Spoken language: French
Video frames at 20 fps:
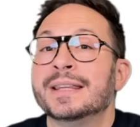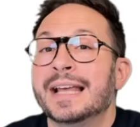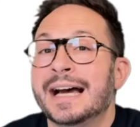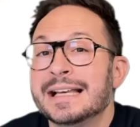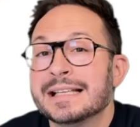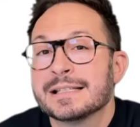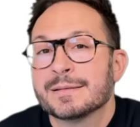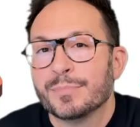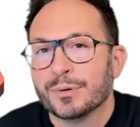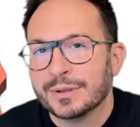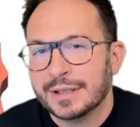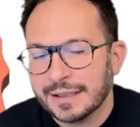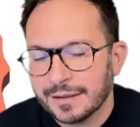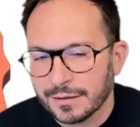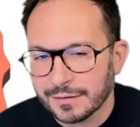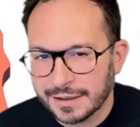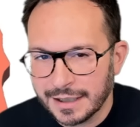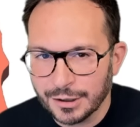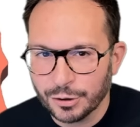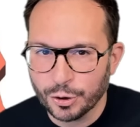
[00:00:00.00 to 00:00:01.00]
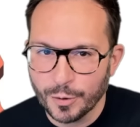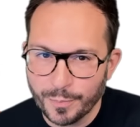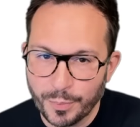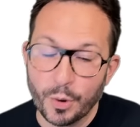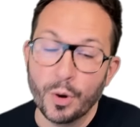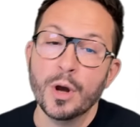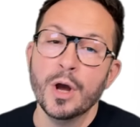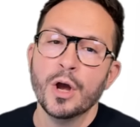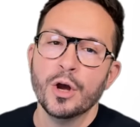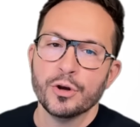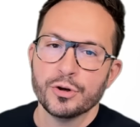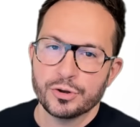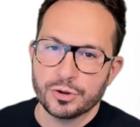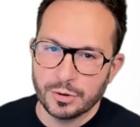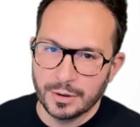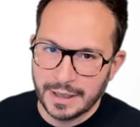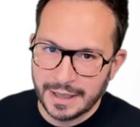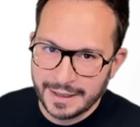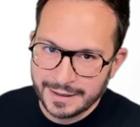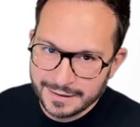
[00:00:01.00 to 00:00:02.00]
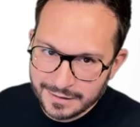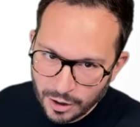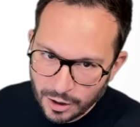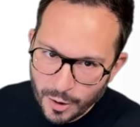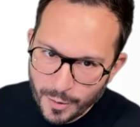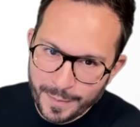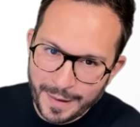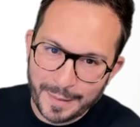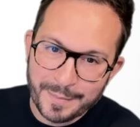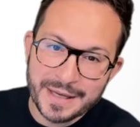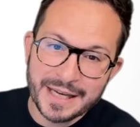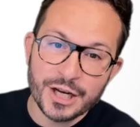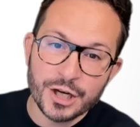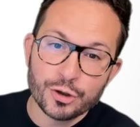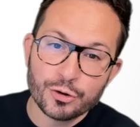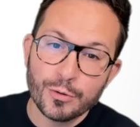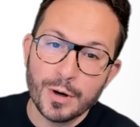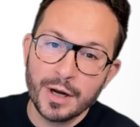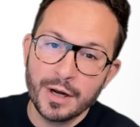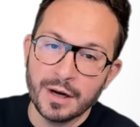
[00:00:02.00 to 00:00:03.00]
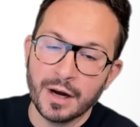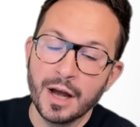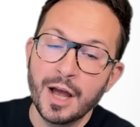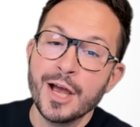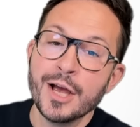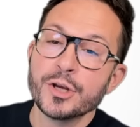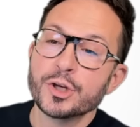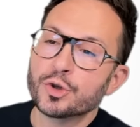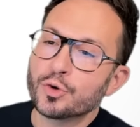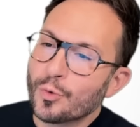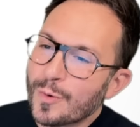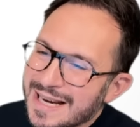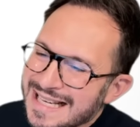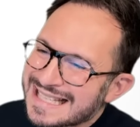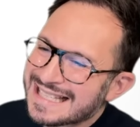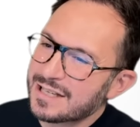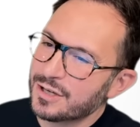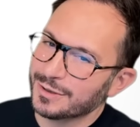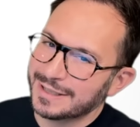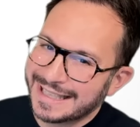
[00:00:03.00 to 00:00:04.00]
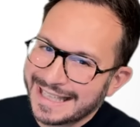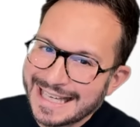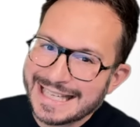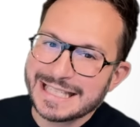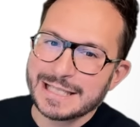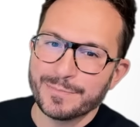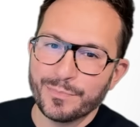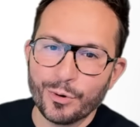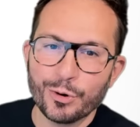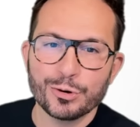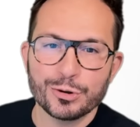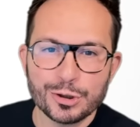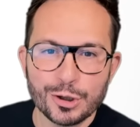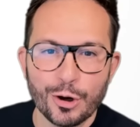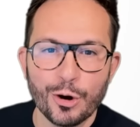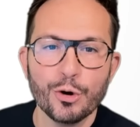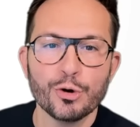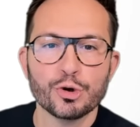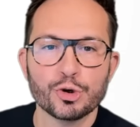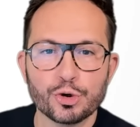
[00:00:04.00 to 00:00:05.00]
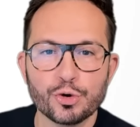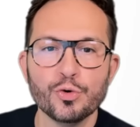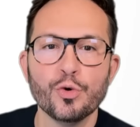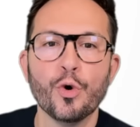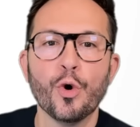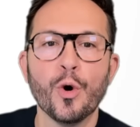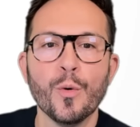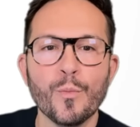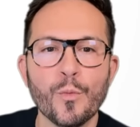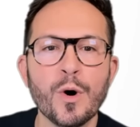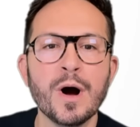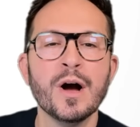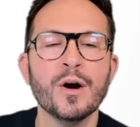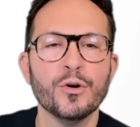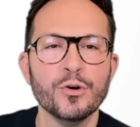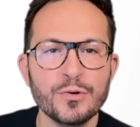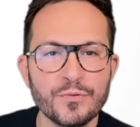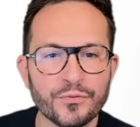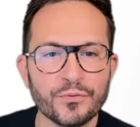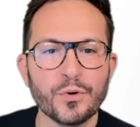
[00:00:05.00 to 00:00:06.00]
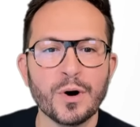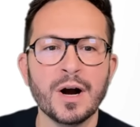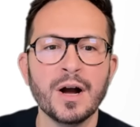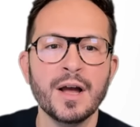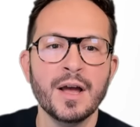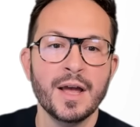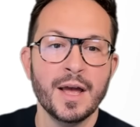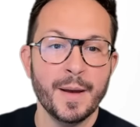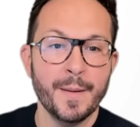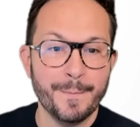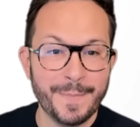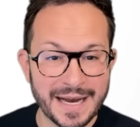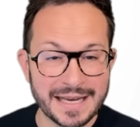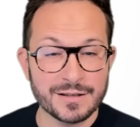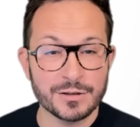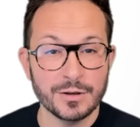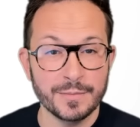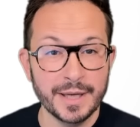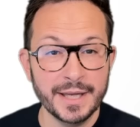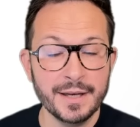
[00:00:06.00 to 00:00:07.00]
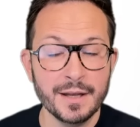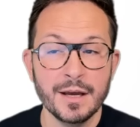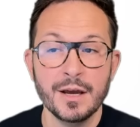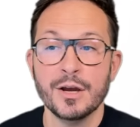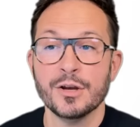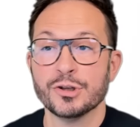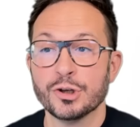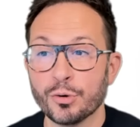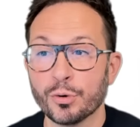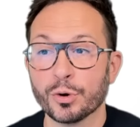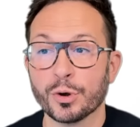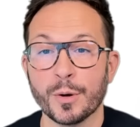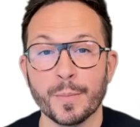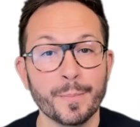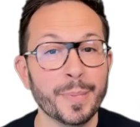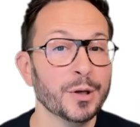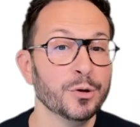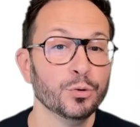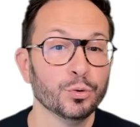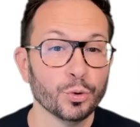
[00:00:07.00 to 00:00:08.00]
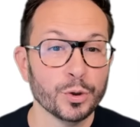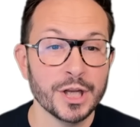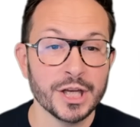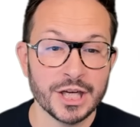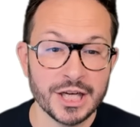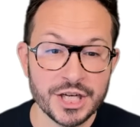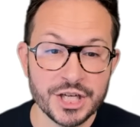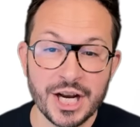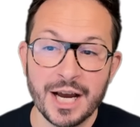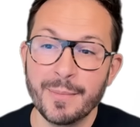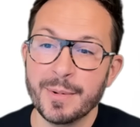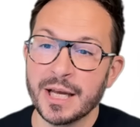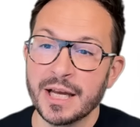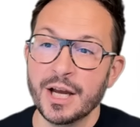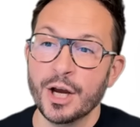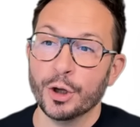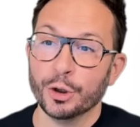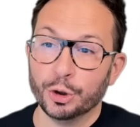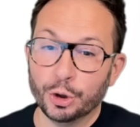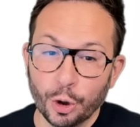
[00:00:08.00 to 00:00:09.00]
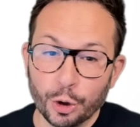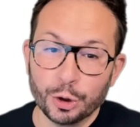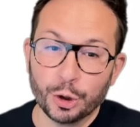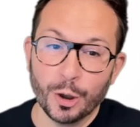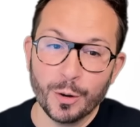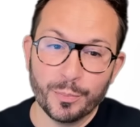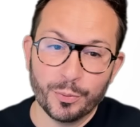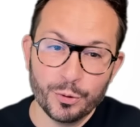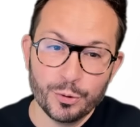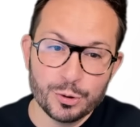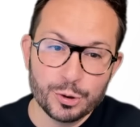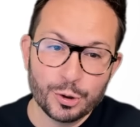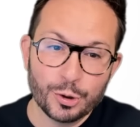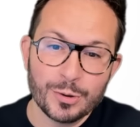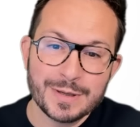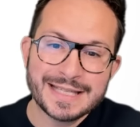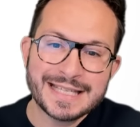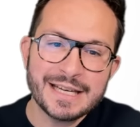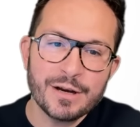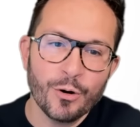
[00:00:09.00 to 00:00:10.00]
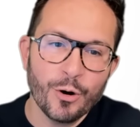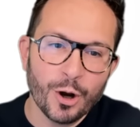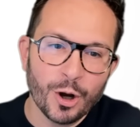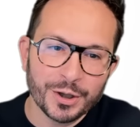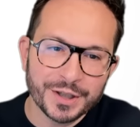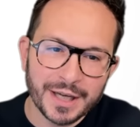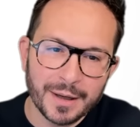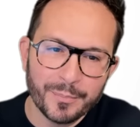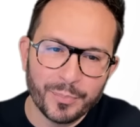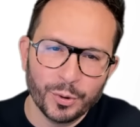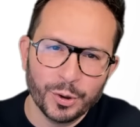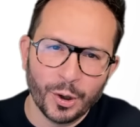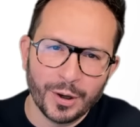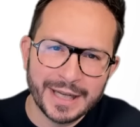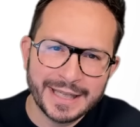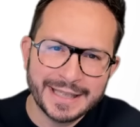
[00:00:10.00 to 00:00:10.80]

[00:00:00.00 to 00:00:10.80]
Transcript: tasse peut-être quelque peu. Cela étant, parmi les joueurs, 75% jouent au moins une fois par semaine, c'est donc pas du tout négligeable, d'autant plus que si on rentre un peu dans